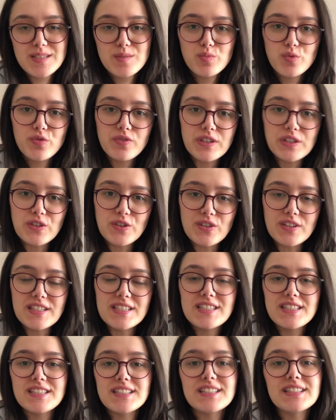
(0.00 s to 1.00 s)
Bu videoda
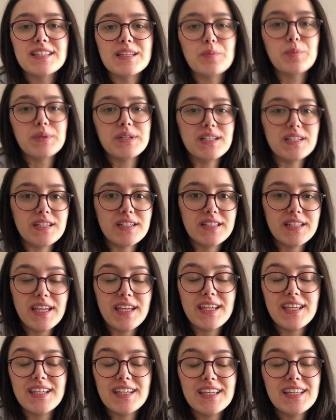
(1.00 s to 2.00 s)
sizinle birlikte
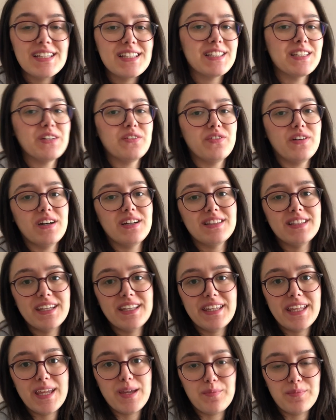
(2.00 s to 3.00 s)
ilk defa
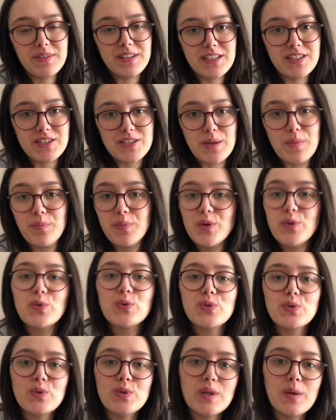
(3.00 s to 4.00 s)
deneyimleyeceğim bir
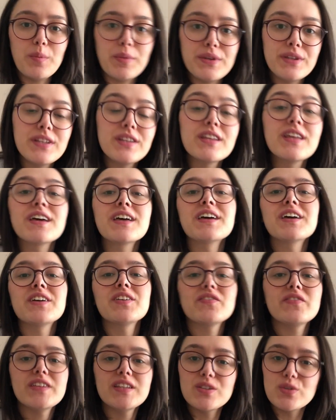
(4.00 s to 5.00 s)
uygulamanın
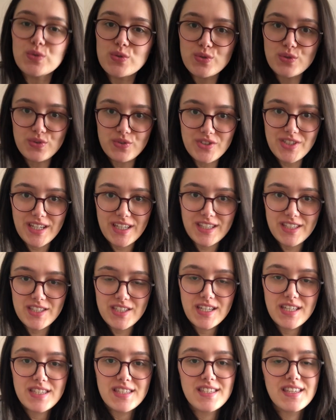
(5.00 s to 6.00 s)
videosunu
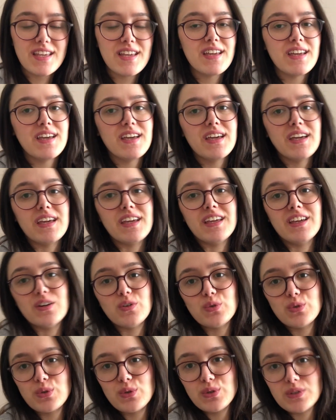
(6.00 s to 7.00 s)
çekeceğiz. E,
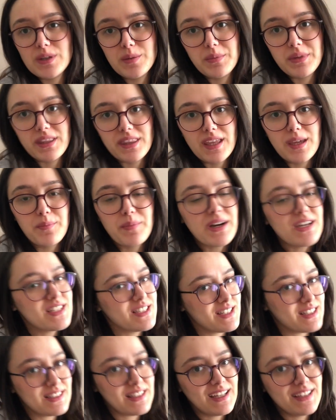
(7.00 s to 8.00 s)
uygulama ne?
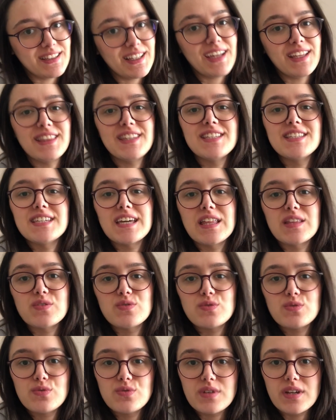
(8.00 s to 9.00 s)
Başlıktan da anlayacağınız
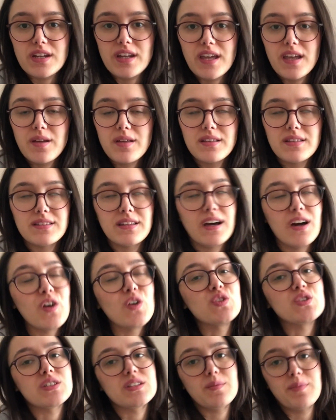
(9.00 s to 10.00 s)
üzere daha
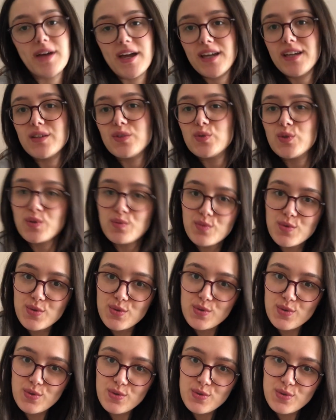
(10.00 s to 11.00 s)
önce de belki
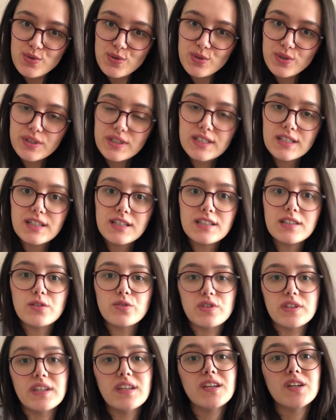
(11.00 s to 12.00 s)
duymuşsunuzdur.
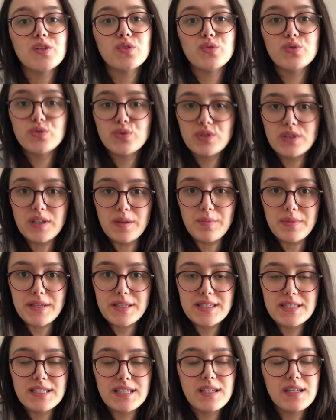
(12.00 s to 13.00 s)
Kloti
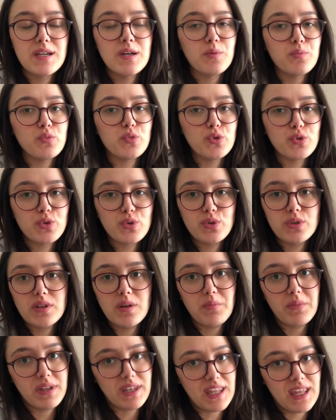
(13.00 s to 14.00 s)
uygulaması. Bu
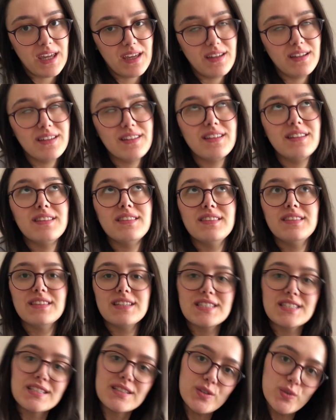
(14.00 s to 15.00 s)
uygulama ne?
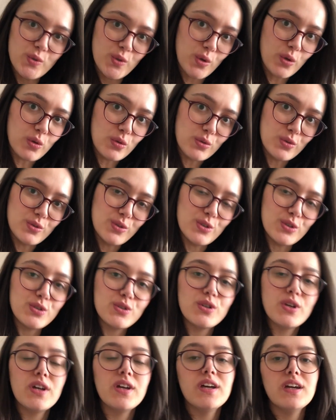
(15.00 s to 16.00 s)
Nasıl üye olunur?
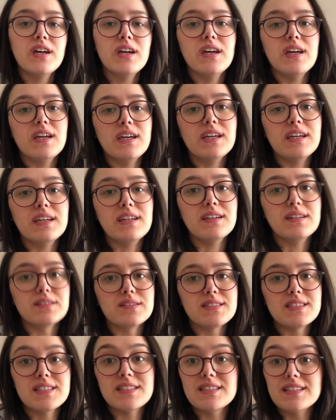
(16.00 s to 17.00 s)
E,
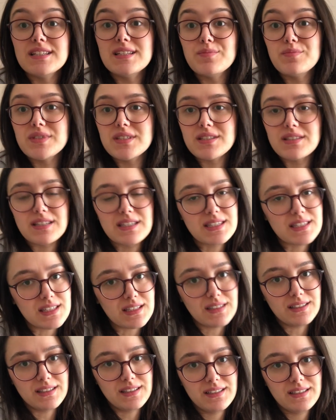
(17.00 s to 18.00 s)
stilimizi
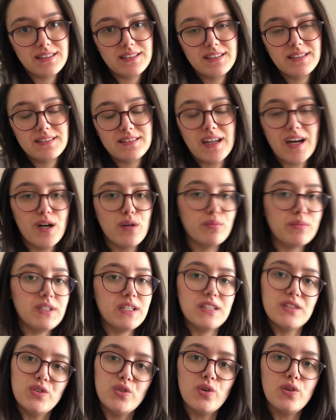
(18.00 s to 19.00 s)
nasıl tahmin
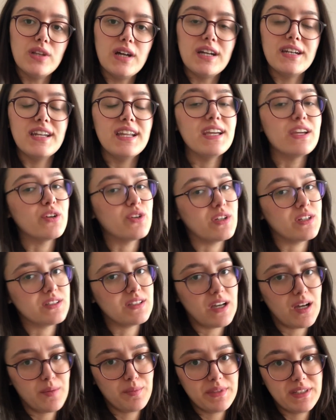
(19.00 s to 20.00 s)
ediyorlar? Neye göre
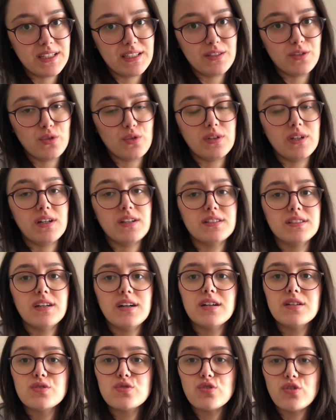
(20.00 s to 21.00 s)
tahmin ediyorlar?
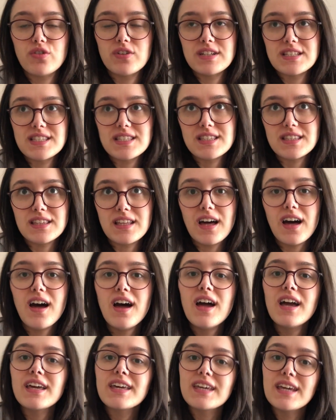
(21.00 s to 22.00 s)
Daha sonrasında
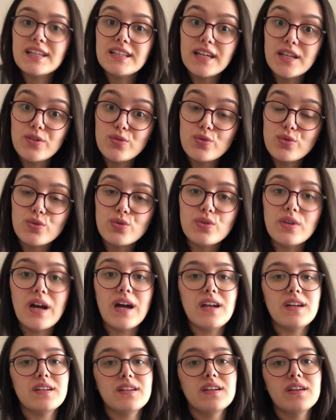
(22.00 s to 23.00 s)
gelen
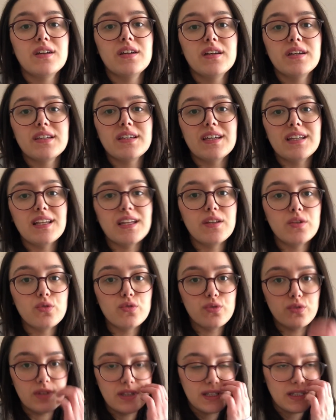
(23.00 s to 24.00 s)
ürünler, gelen
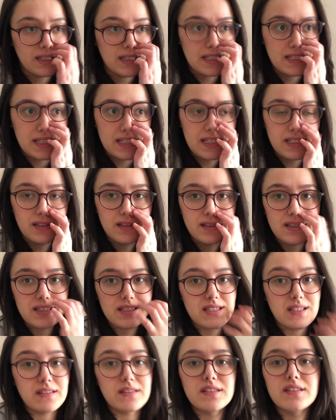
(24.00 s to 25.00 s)
ürünleri nasıl
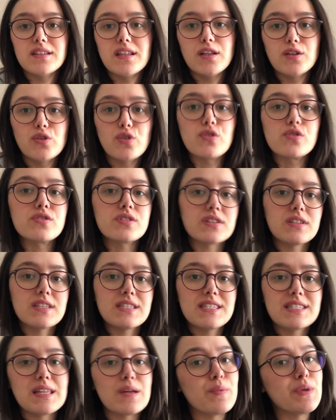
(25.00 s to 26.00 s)
satın alıyoruz ya da
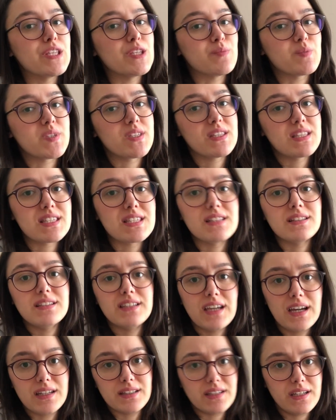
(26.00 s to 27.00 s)
istemediğimizi nasıl
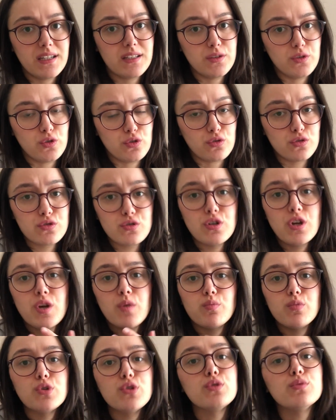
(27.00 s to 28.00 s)
iade ediyoruz?
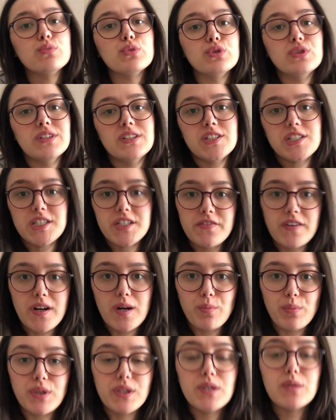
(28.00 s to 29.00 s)
Bütün bunların
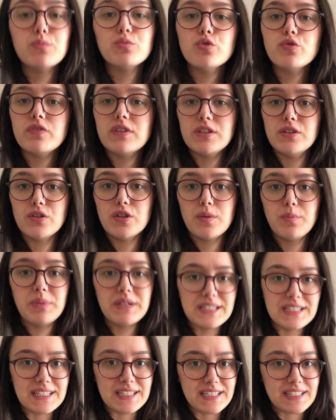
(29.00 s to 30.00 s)
cevabını bu videoda
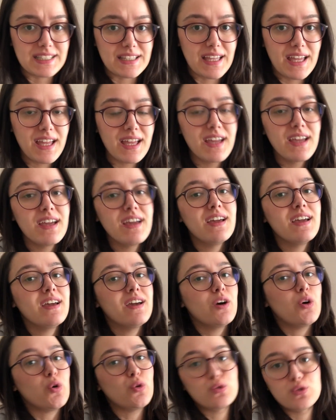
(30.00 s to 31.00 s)
birlikte
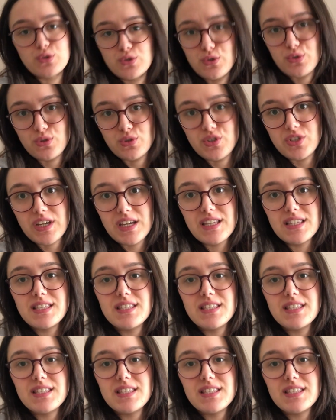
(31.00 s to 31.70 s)
oluşturacağız.